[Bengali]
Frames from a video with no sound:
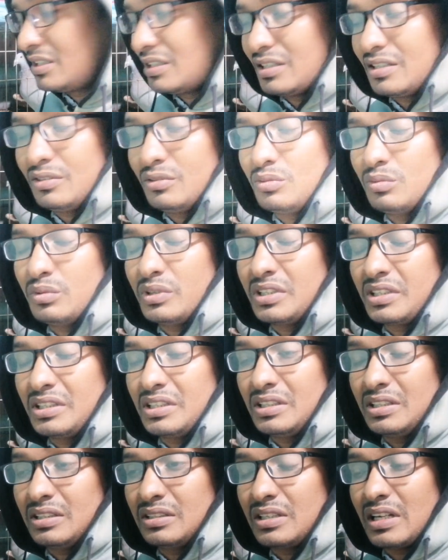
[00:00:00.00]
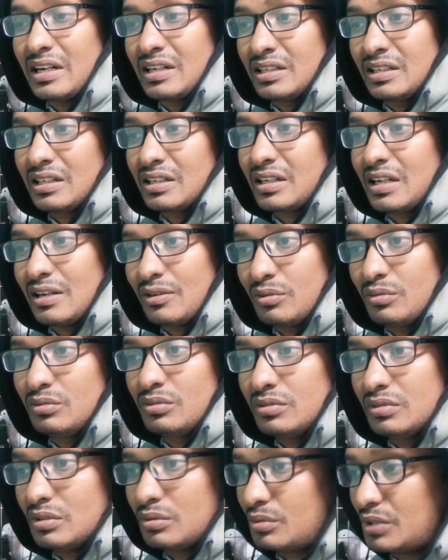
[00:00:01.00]
থেকে কিন্তু একটি ঠান্ডার কারণ
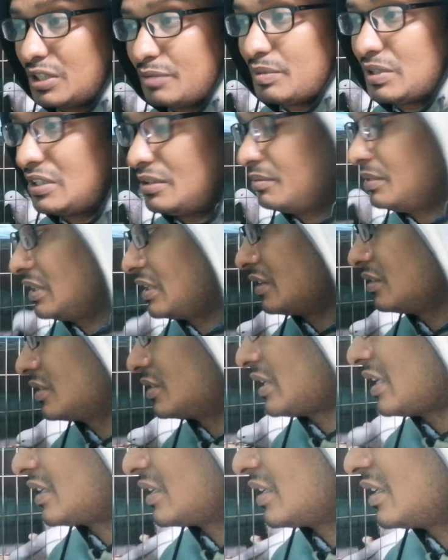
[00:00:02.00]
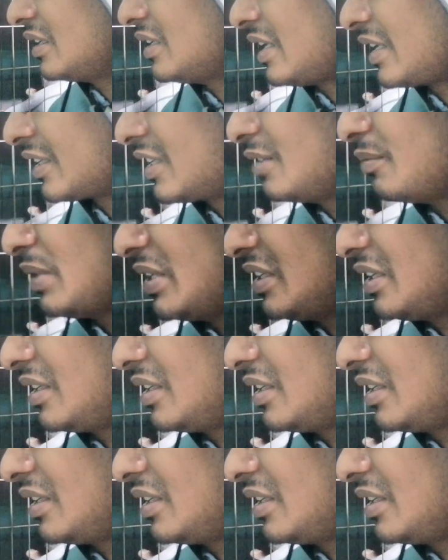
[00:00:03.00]
হতে পারে বা ঠান্ডা লাগতে পারে